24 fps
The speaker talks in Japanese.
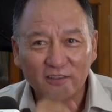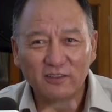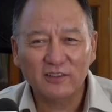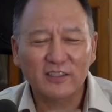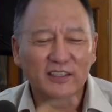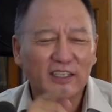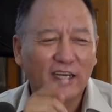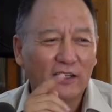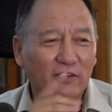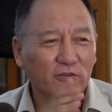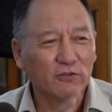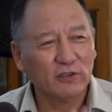
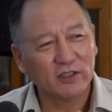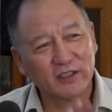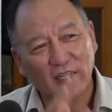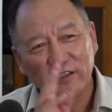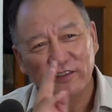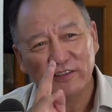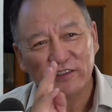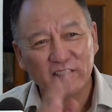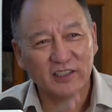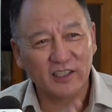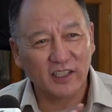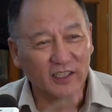策研究
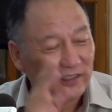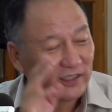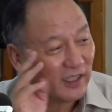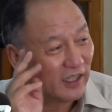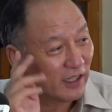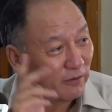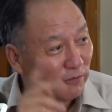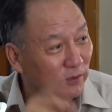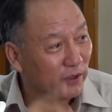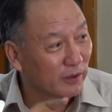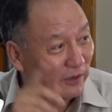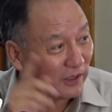所の
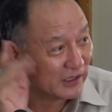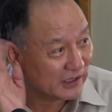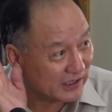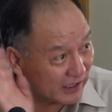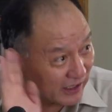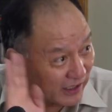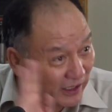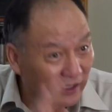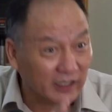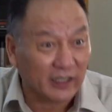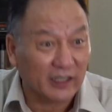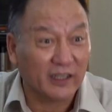
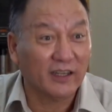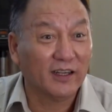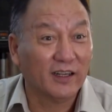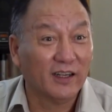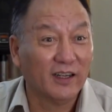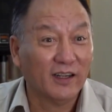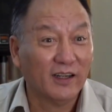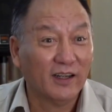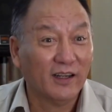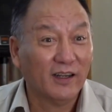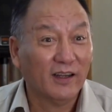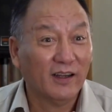ダワツリンディレクター
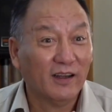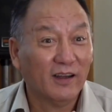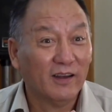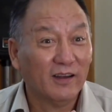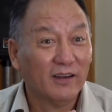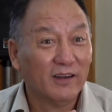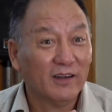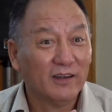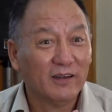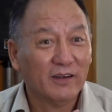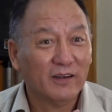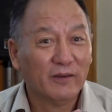は、
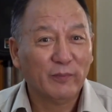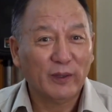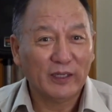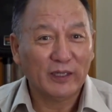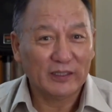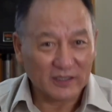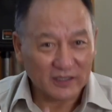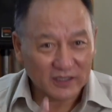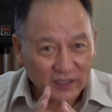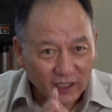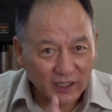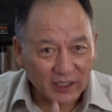
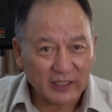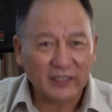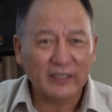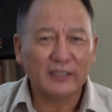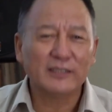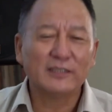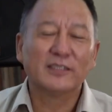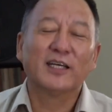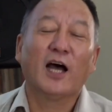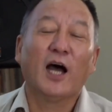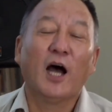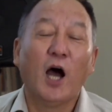ラギャシリック農
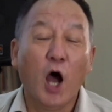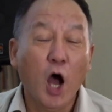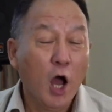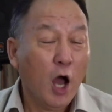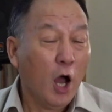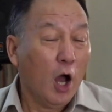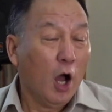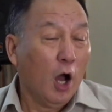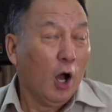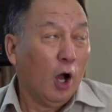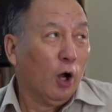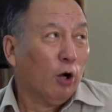林学校
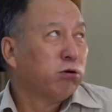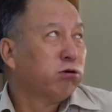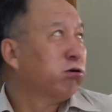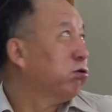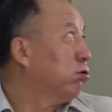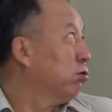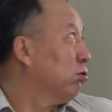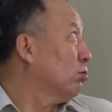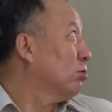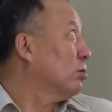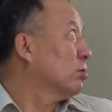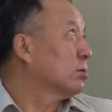の閉鎖を
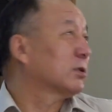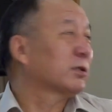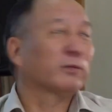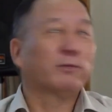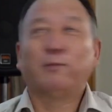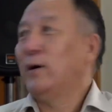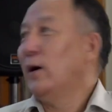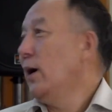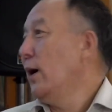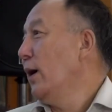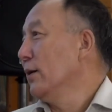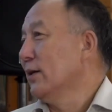踏まえ、
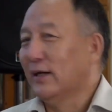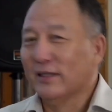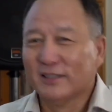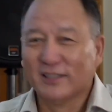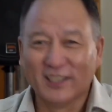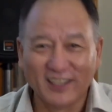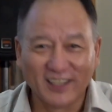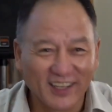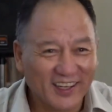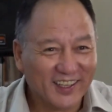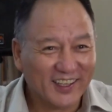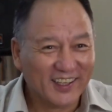
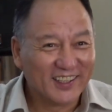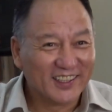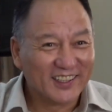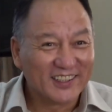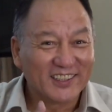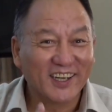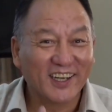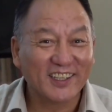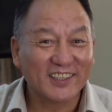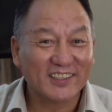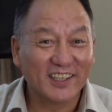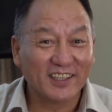チベット語
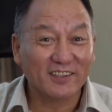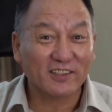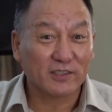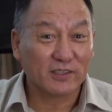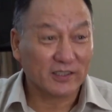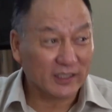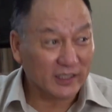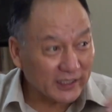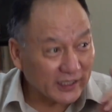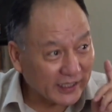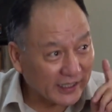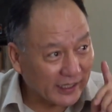教育の
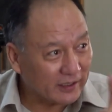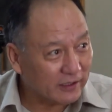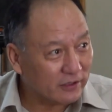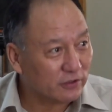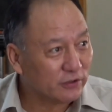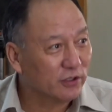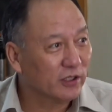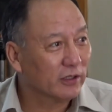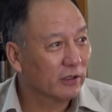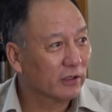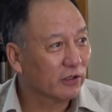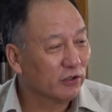将来の展